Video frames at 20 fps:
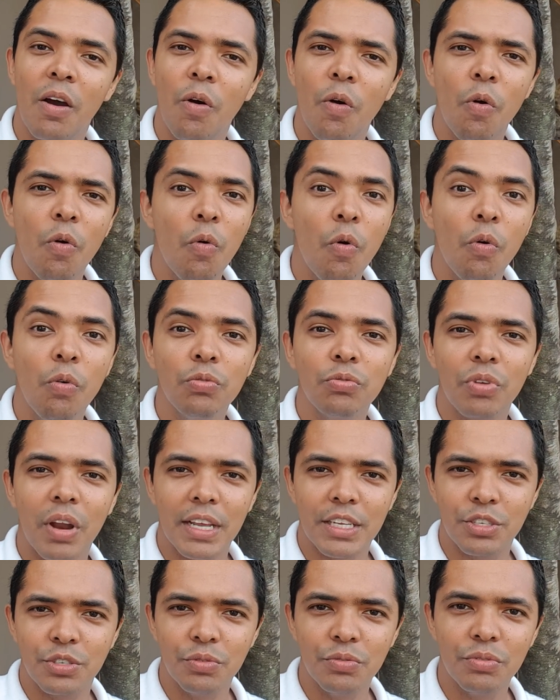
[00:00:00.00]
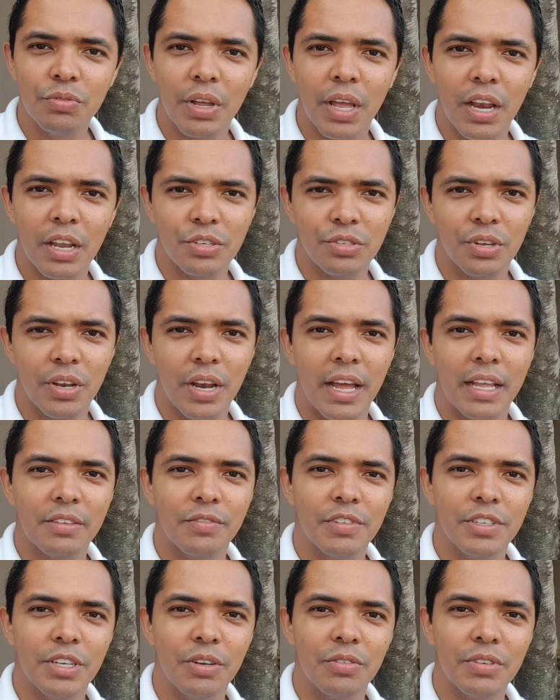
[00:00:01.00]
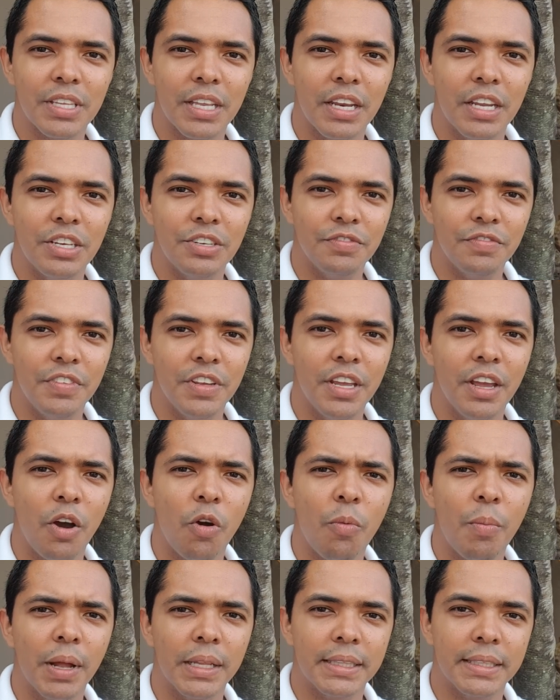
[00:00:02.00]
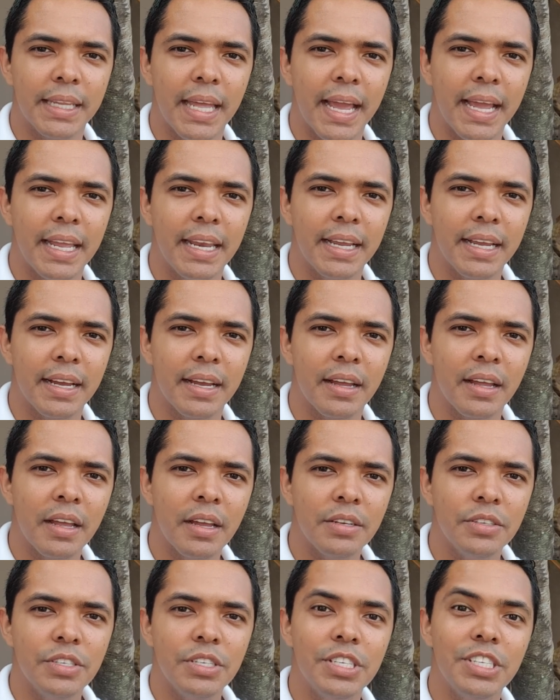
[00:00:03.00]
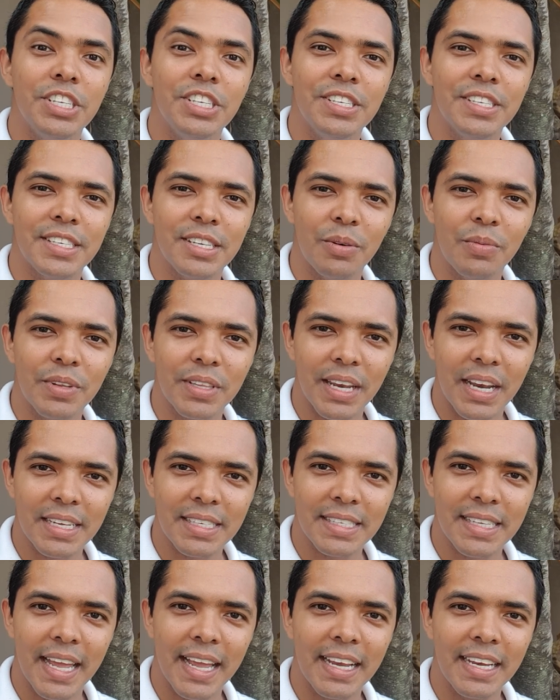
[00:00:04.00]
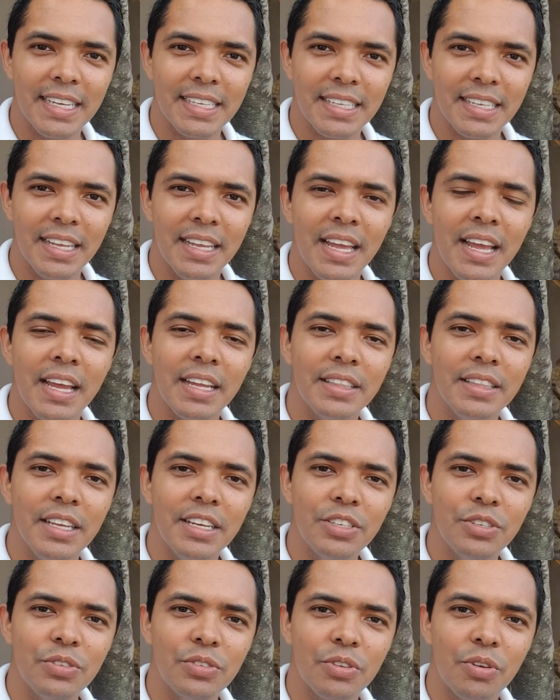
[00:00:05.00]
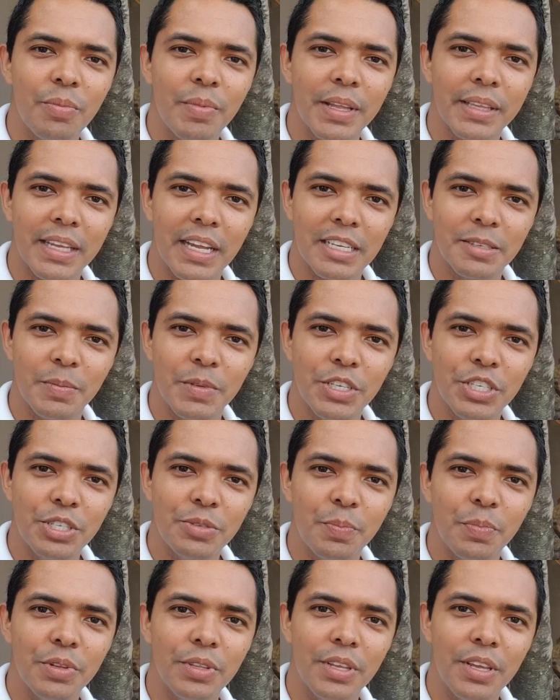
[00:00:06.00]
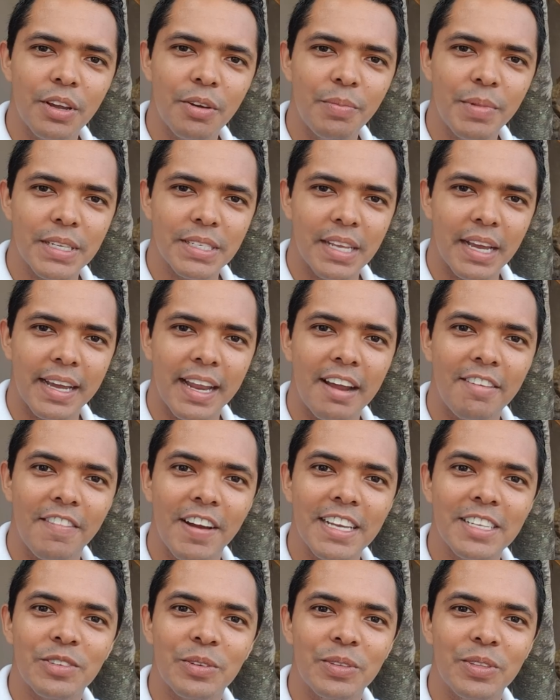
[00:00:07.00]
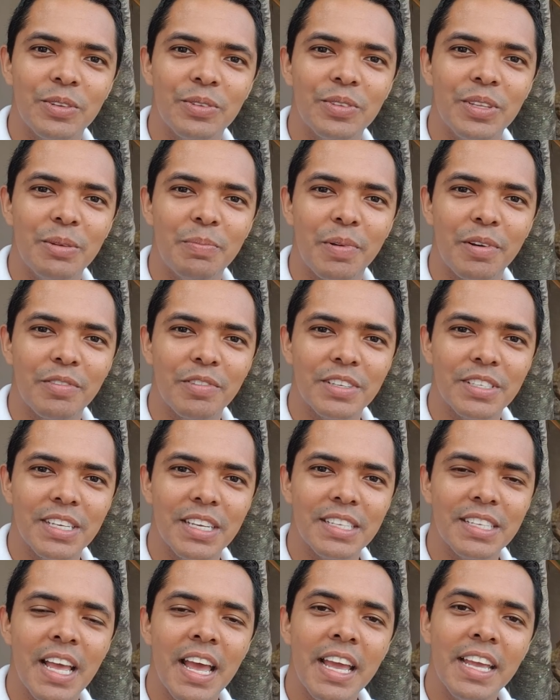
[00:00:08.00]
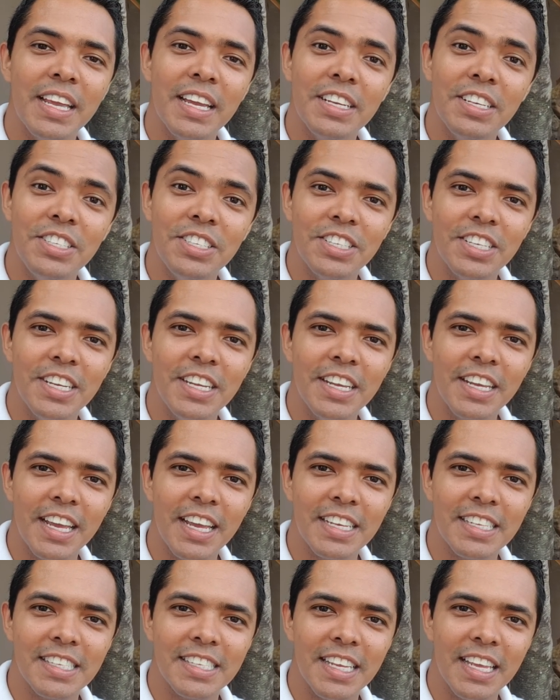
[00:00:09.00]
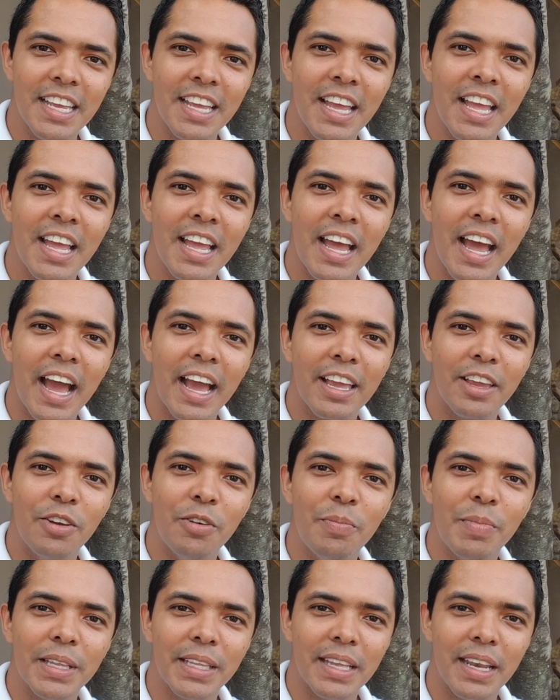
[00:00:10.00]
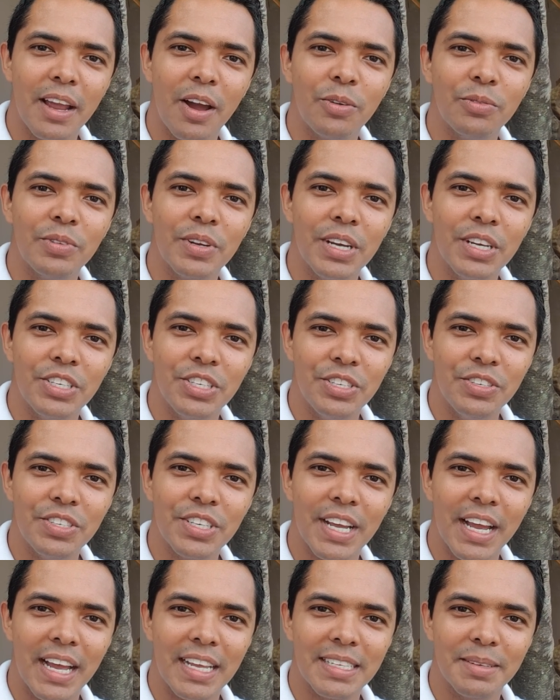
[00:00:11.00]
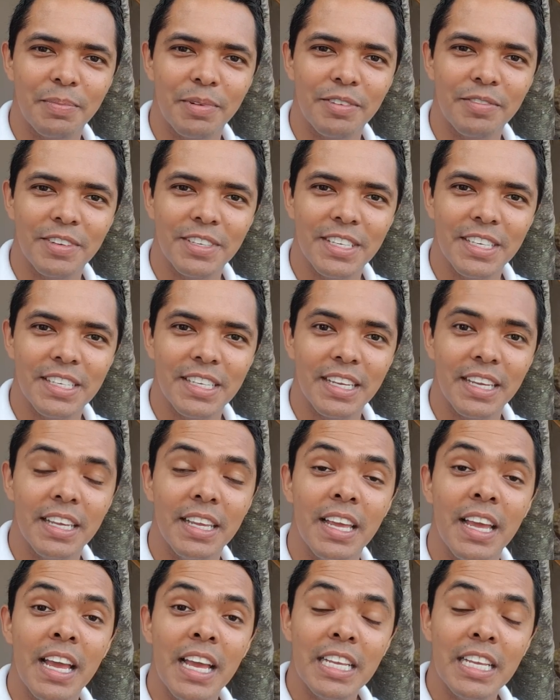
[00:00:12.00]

ou outro assunto relacionado que você gostaria de ver, alguma técnica, distinção entre as técnicas aí, deixe nos comentários para a gente poder começar a gravar esse conteúdo aí para vocês e a gente enriquecer aqui o material do cantinho de casa para vocês aqui.